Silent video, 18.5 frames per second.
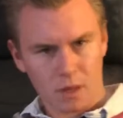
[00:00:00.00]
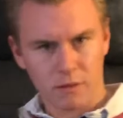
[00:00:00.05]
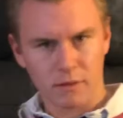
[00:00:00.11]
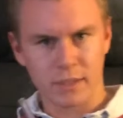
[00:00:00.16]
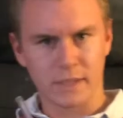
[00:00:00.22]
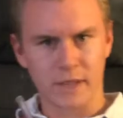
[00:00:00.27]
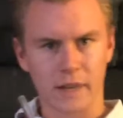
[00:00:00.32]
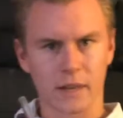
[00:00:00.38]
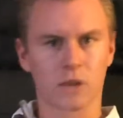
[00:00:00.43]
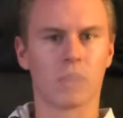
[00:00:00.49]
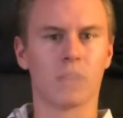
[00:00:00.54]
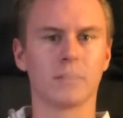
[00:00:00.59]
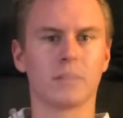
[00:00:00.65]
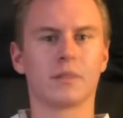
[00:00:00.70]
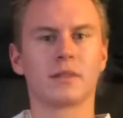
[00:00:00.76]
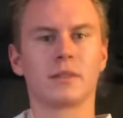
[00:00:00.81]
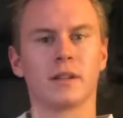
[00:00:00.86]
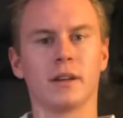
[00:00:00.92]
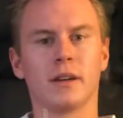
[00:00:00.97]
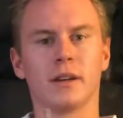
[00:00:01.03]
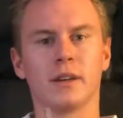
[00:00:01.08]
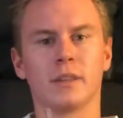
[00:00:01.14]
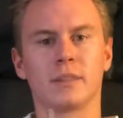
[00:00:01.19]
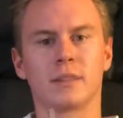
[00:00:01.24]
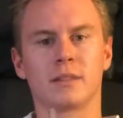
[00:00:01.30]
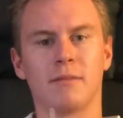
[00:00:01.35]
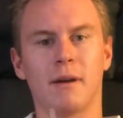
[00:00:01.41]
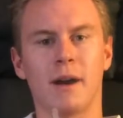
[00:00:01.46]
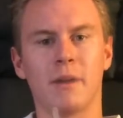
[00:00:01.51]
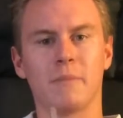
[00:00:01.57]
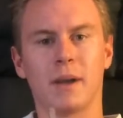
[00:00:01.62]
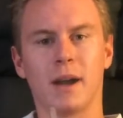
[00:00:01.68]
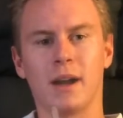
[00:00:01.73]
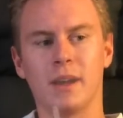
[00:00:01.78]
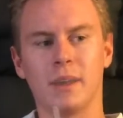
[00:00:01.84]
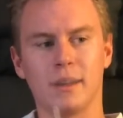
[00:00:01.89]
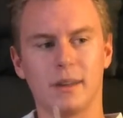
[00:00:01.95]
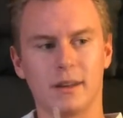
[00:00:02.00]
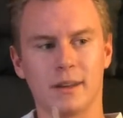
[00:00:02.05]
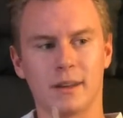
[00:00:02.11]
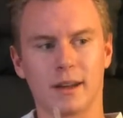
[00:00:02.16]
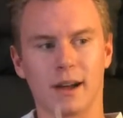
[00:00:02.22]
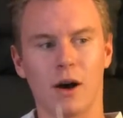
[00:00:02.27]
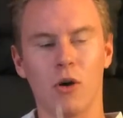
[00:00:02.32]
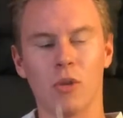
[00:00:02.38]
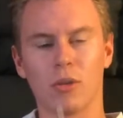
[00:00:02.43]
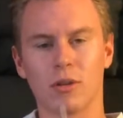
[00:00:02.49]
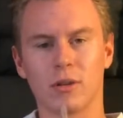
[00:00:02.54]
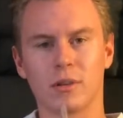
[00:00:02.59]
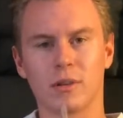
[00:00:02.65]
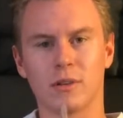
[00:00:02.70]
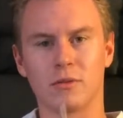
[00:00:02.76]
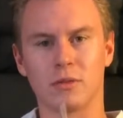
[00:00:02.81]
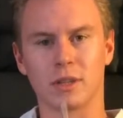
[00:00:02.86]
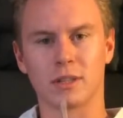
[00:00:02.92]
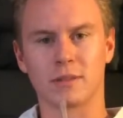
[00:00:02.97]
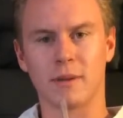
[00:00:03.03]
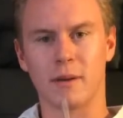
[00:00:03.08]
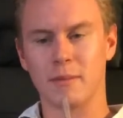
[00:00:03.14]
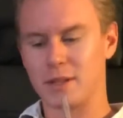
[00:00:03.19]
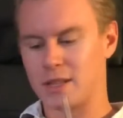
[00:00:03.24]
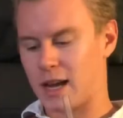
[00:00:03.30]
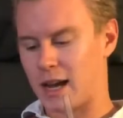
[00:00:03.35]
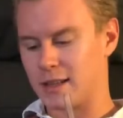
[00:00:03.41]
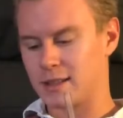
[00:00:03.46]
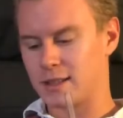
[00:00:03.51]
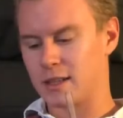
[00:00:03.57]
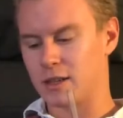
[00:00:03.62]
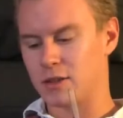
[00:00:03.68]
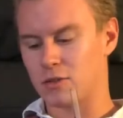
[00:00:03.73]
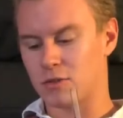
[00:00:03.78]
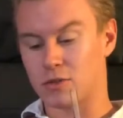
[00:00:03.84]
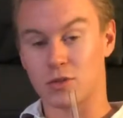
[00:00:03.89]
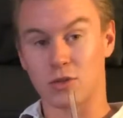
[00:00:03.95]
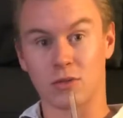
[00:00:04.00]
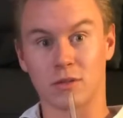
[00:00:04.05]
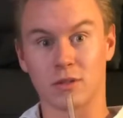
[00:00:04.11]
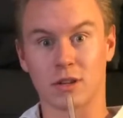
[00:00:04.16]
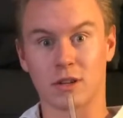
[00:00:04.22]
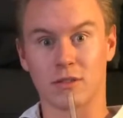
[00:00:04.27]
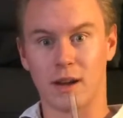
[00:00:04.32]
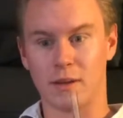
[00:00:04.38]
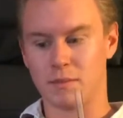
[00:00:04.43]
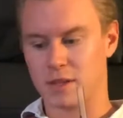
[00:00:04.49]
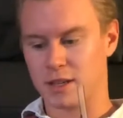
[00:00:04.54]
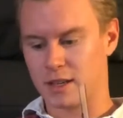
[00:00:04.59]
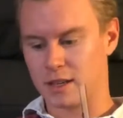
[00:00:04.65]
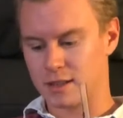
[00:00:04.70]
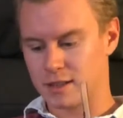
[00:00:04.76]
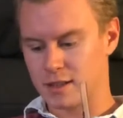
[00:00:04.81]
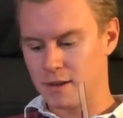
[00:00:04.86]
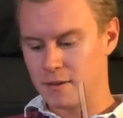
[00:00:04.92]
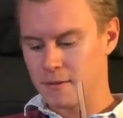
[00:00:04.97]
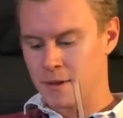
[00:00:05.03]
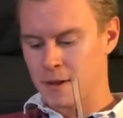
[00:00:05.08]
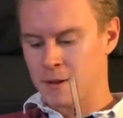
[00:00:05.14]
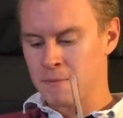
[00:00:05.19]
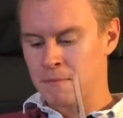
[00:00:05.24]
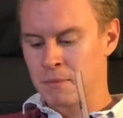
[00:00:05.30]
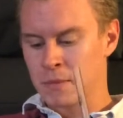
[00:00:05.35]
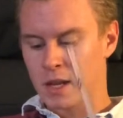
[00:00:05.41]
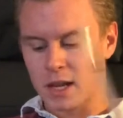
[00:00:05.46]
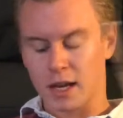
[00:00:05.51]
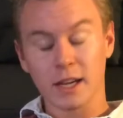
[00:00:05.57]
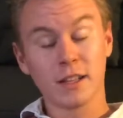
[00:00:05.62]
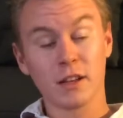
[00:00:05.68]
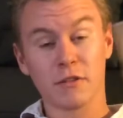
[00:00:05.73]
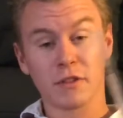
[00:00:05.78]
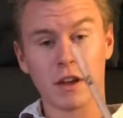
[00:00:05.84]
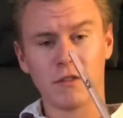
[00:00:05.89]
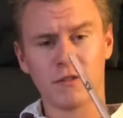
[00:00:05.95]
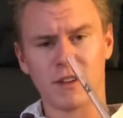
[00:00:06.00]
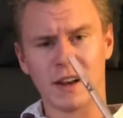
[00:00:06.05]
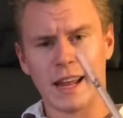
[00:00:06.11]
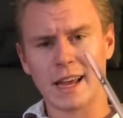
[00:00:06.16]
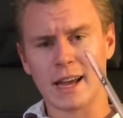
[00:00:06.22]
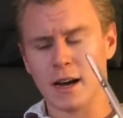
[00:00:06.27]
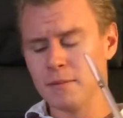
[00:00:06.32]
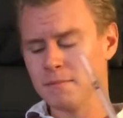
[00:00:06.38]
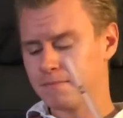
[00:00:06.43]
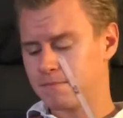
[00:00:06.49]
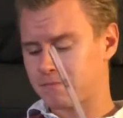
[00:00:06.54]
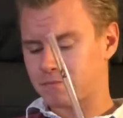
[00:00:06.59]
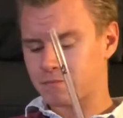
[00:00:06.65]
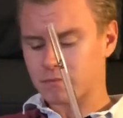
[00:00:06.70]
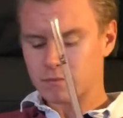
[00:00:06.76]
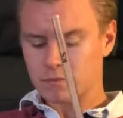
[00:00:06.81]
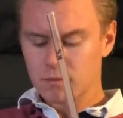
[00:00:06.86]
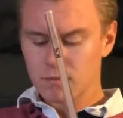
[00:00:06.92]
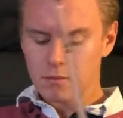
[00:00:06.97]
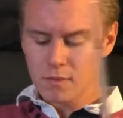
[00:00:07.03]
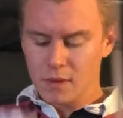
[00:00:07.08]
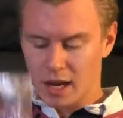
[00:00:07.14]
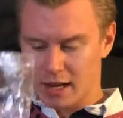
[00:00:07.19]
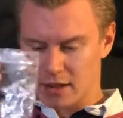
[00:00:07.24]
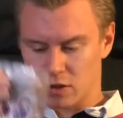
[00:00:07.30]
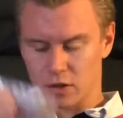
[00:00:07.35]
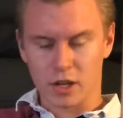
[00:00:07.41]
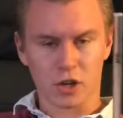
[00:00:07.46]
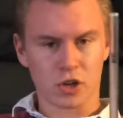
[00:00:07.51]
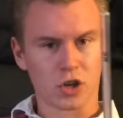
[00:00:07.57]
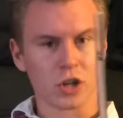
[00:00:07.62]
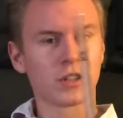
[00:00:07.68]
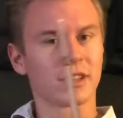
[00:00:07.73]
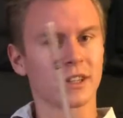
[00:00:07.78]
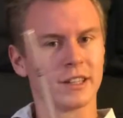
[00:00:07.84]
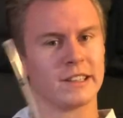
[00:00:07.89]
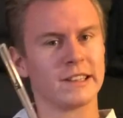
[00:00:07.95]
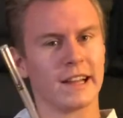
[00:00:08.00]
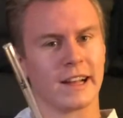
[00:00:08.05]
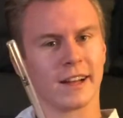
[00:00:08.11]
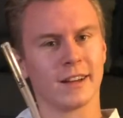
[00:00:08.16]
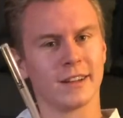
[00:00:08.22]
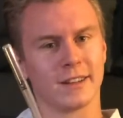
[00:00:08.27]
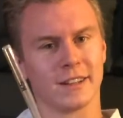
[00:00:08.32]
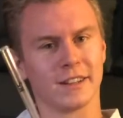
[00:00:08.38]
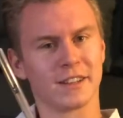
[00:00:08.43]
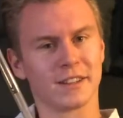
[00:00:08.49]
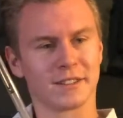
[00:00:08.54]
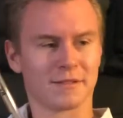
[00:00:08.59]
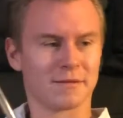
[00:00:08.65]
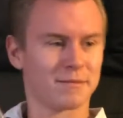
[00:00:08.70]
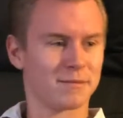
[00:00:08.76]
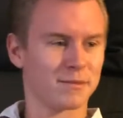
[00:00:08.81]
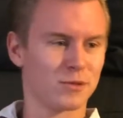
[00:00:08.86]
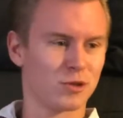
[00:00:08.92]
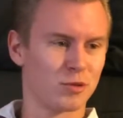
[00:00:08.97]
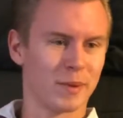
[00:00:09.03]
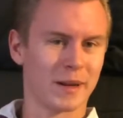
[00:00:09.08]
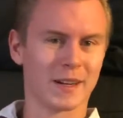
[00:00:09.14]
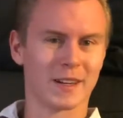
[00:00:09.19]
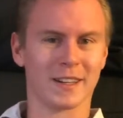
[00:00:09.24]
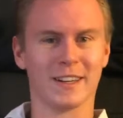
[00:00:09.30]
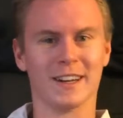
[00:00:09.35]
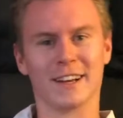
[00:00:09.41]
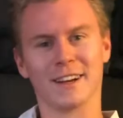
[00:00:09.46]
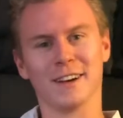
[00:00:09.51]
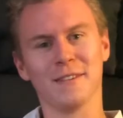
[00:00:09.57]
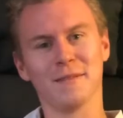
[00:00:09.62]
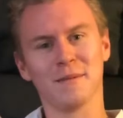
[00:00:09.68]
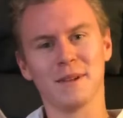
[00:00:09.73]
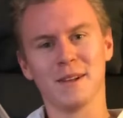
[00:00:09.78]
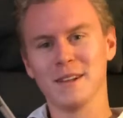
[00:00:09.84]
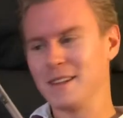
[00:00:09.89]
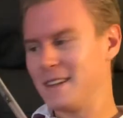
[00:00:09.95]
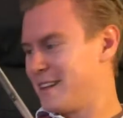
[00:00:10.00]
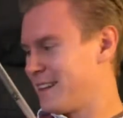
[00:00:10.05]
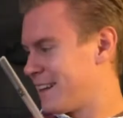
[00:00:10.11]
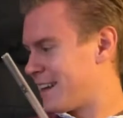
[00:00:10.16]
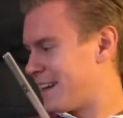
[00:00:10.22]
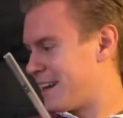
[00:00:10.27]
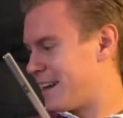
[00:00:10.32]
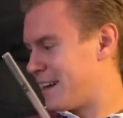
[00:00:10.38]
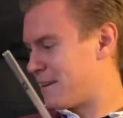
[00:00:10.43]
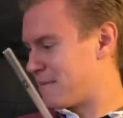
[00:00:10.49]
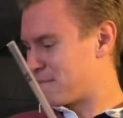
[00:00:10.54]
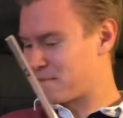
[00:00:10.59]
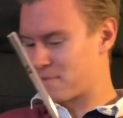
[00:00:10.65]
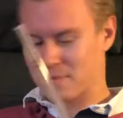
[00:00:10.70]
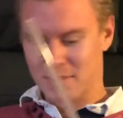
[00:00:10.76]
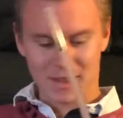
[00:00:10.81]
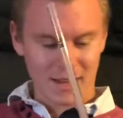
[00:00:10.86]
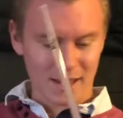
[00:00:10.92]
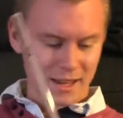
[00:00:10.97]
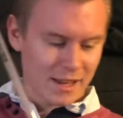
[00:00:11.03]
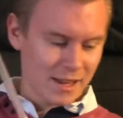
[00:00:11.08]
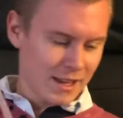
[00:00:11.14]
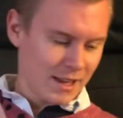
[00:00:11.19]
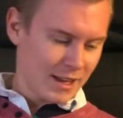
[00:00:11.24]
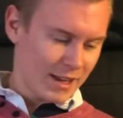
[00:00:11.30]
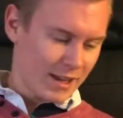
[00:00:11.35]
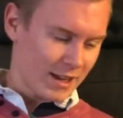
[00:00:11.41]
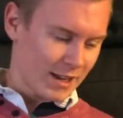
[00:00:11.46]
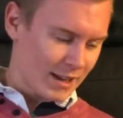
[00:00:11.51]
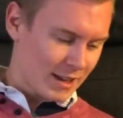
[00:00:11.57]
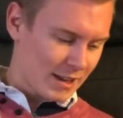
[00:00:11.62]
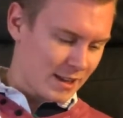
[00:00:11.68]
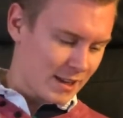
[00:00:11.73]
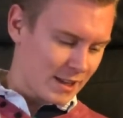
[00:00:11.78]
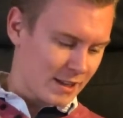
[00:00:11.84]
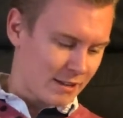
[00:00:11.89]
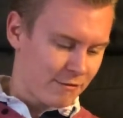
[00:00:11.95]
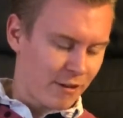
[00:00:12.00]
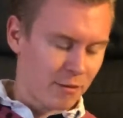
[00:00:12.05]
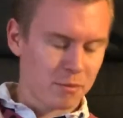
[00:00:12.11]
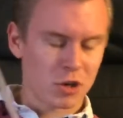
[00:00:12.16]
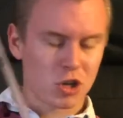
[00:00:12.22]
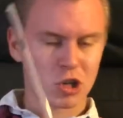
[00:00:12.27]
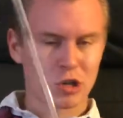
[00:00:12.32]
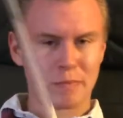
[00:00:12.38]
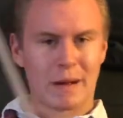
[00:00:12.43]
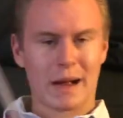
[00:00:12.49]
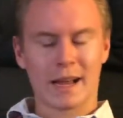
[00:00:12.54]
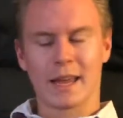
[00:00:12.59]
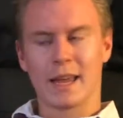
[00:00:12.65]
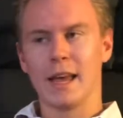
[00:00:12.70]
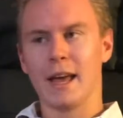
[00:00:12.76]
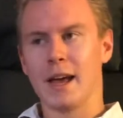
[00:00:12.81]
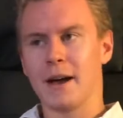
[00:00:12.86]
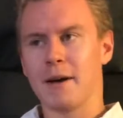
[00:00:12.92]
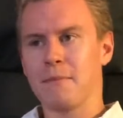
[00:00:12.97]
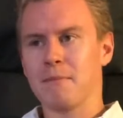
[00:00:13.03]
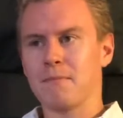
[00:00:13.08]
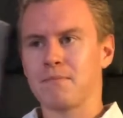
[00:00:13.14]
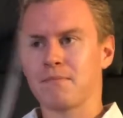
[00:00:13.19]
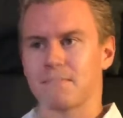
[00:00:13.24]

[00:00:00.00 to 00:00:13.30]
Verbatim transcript: Wie sehen konnt, äh, zweimal rauchen oder zweimal anziehen und schon qualmt die Kiste. Riecht auf jeden Fall lecker. Also der Shot riecht lecker, nicht, schmeckt nicht lecker. Ähm, vom Geschmack her